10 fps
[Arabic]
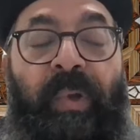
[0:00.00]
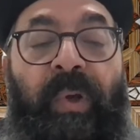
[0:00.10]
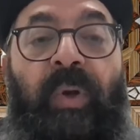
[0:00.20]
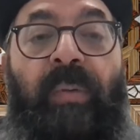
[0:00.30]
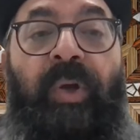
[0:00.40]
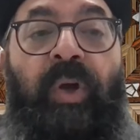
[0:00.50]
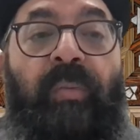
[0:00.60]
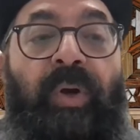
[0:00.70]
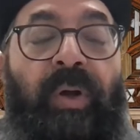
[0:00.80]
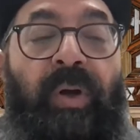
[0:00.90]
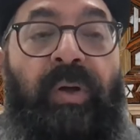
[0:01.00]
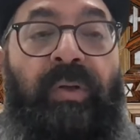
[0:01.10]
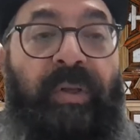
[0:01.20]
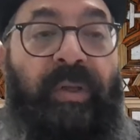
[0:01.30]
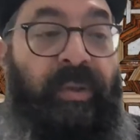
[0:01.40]
ولما يغمر
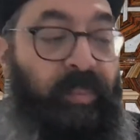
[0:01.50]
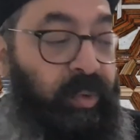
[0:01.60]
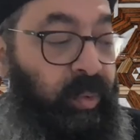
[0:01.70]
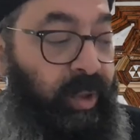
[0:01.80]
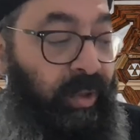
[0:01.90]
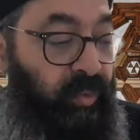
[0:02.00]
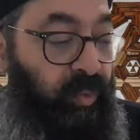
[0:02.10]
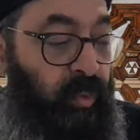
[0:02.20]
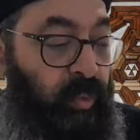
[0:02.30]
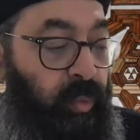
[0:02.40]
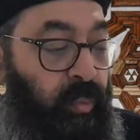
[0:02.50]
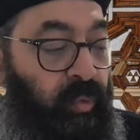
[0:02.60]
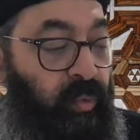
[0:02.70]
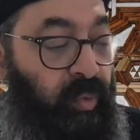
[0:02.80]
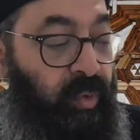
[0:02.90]
الاراضي يبتدوا الناس يحطوا
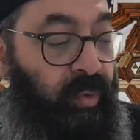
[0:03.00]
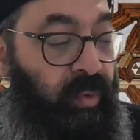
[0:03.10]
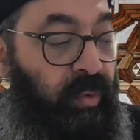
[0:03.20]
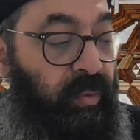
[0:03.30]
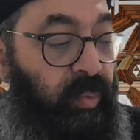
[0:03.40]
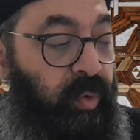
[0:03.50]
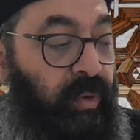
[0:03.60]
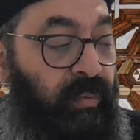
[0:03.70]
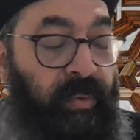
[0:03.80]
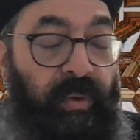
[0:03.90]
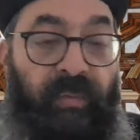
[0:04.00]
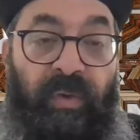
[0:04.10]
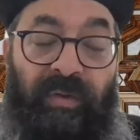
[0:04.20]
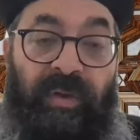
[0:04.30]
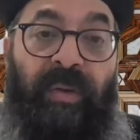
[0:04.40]
البذور
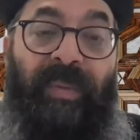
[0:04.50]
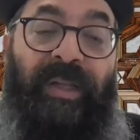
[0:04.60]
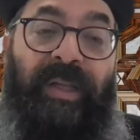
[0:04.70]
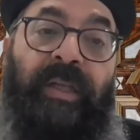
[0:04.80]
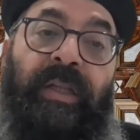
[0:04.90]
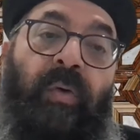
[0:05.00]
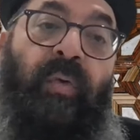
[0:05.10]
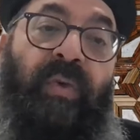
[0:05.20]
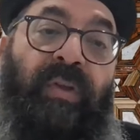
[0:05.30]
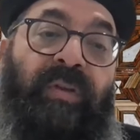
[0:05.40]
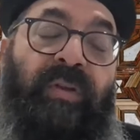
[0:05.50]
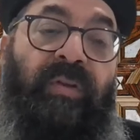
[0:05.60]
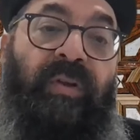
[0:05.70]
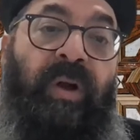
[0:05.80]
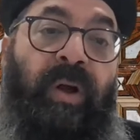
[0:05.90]
والفصل اللي بعد كده فصل
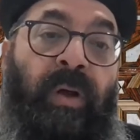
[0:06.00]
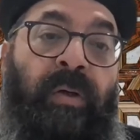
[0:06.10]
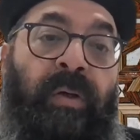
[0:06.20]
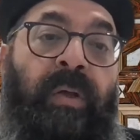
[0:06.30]
الزراعه